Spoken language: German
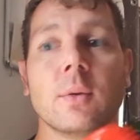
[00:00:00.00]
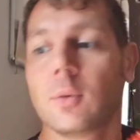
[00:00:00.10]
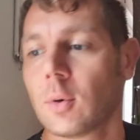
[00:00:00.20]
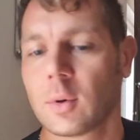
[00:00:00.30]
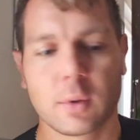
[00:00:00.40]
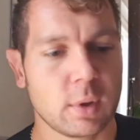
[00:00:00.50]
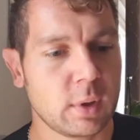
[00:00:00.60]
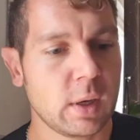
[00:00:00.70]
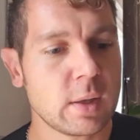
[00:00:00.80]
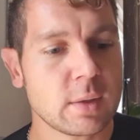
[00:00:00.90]
so,
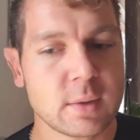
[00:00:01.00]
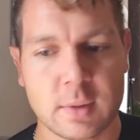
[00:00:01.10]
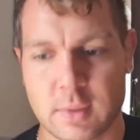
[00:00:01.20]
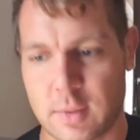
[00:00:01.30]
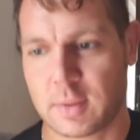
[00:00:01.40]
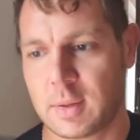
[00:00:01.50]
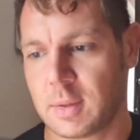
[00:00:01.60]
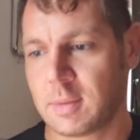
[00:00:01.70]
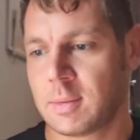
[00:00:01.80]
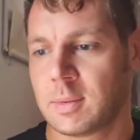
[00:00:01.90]

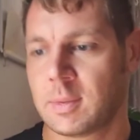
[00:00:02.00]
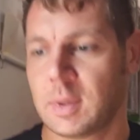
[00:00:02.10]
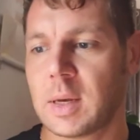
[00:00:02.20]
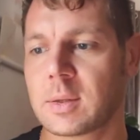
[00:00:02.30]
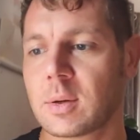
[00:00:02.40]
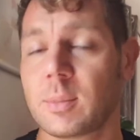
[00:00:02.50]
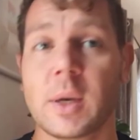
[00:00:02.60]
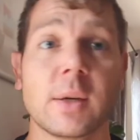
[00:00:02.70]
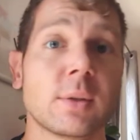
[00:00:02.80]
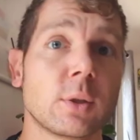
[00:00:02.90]
jetzt, jetzt kommt
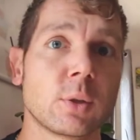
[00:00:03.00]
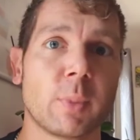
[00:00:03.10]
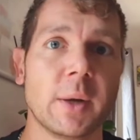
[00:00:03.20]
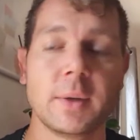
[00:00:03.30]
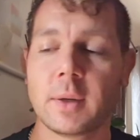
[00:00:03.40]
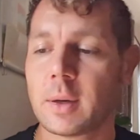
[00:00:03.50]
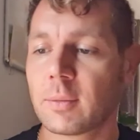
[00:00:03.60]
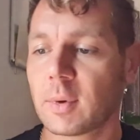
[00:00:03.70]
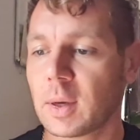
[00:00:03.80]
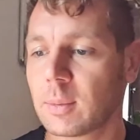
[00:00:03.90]
der erste Spannende.
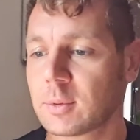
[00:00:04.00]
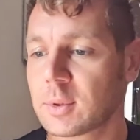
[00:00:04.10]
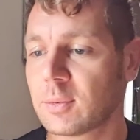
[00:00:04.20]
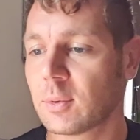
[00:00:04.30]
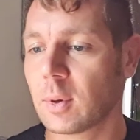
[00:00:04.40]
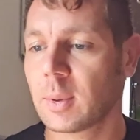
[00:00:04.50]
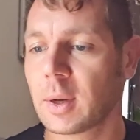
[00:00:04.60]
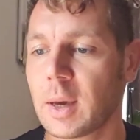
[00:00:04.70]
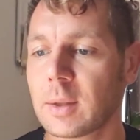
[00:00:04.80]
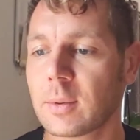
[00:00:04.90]
Das war ja bloß die
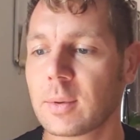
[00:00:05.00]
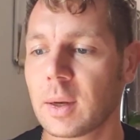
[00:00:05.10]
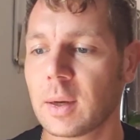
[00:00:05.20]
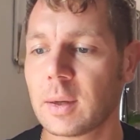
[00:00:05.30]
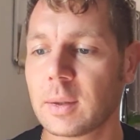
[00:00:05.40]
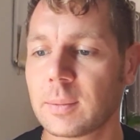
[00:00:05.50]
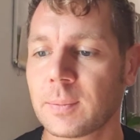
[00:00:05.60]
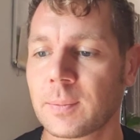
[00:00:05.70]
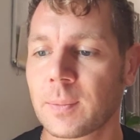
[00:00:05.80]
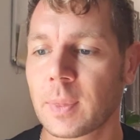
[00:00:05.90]
Vorbereitung. Ja,
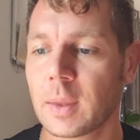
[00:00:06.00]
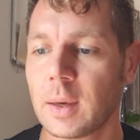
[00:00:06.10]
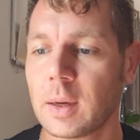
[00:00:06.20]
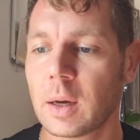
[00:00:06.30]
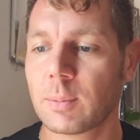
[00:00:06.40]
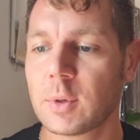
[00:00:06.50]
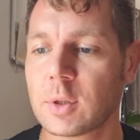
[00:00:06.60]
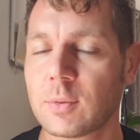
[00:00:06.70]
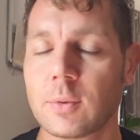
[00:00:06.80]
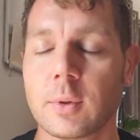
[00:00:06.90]
ich habe
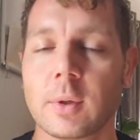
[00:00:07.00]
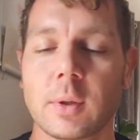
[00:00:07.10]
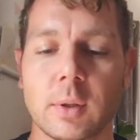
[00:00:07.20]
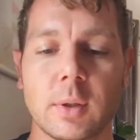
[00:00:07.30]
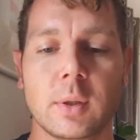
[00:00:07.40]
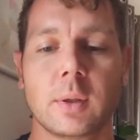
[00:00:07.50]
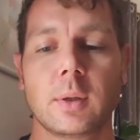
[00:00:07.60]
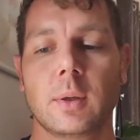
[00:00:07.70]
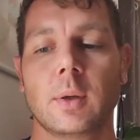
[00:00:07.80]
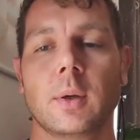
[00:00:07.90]
mich
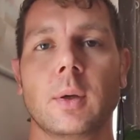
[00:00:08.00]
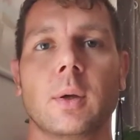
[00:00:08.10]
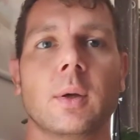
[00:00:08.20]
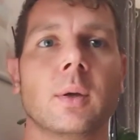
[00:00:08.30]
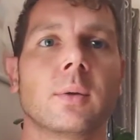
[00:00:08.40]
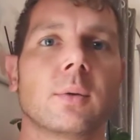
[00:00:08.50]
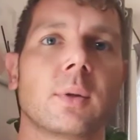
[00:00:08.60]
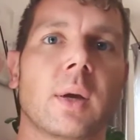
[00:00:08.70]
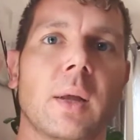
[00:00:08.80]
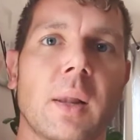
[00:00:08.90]
für
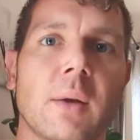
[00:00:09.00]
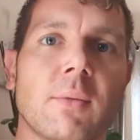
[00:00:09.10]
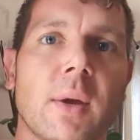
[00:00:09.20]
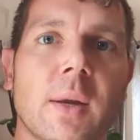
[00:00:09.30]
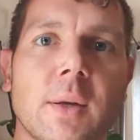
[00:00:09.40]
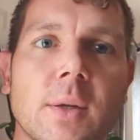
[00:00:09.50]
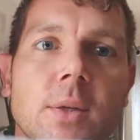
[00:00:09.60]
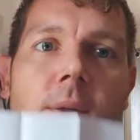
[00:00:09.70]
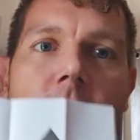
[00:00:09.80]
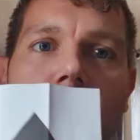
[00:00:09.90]
total
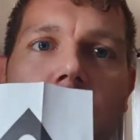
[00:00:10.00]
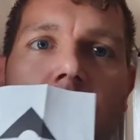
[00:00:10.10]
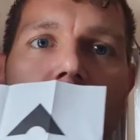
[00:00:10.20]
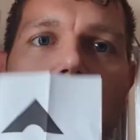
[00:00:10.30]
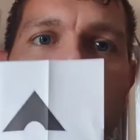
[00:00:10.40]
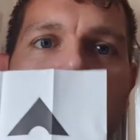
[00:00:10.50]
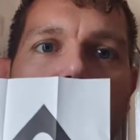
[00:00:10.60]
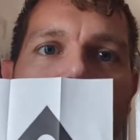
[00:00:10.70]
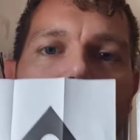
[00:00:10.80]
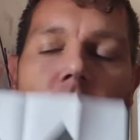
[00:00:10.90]
langweilig äh, den
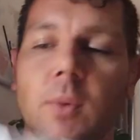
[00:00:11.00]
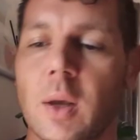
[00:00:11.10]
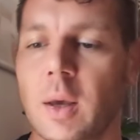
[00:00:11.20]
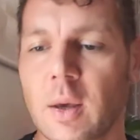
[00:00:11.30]
entschieden,